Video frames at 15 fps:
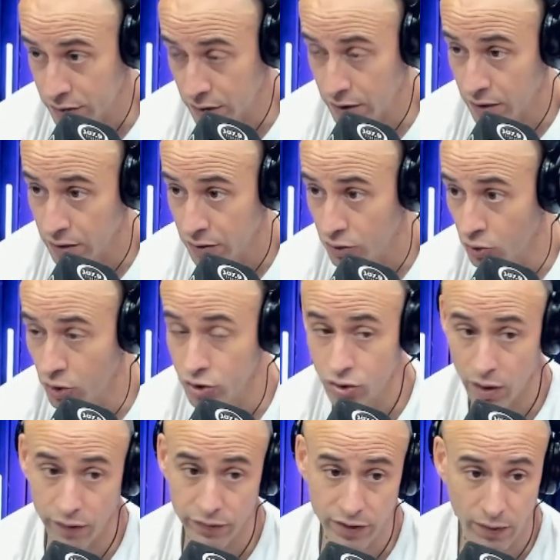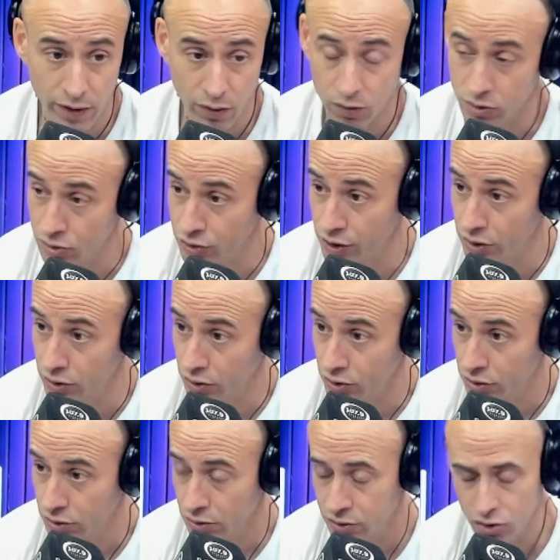Sí, y un litro de nafta vale 400.
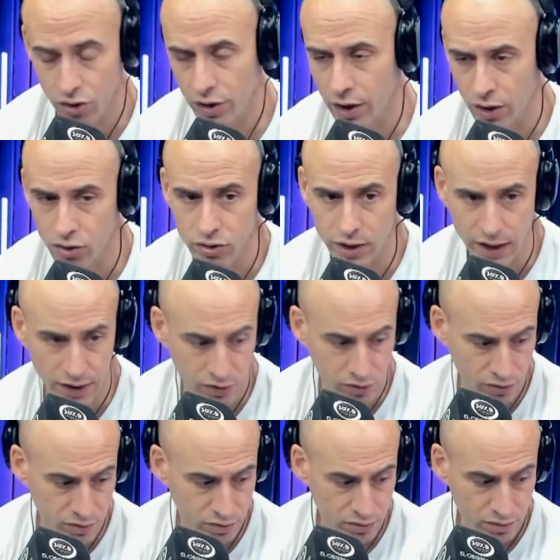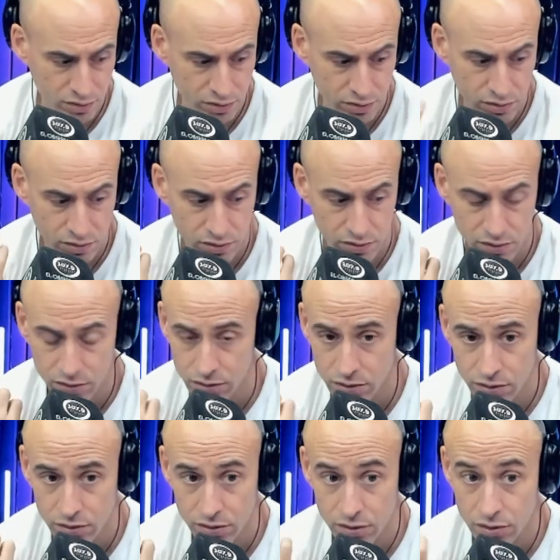Estoy redondeando.
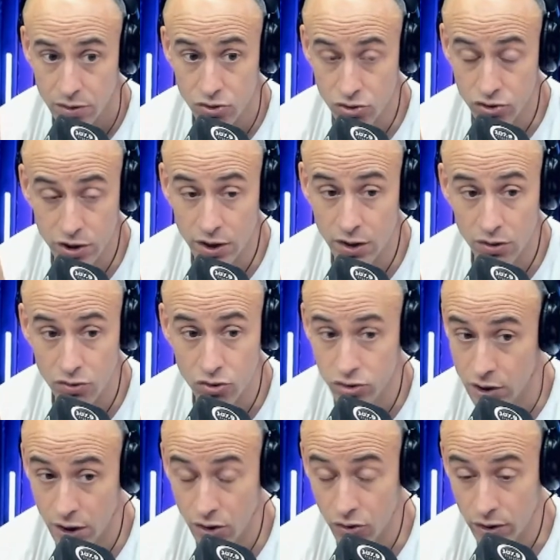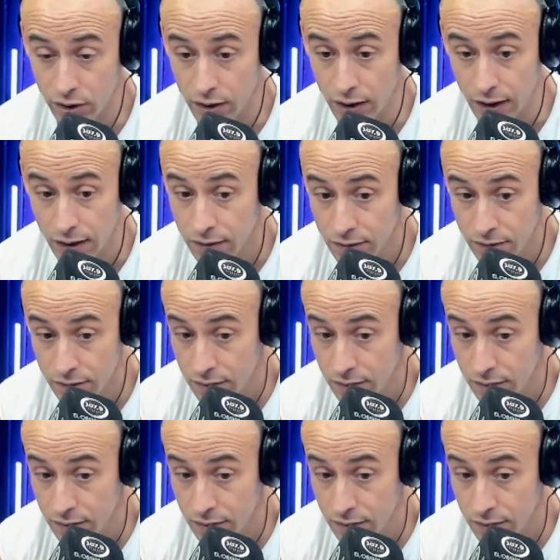No tiene, eh, no tiene lógica.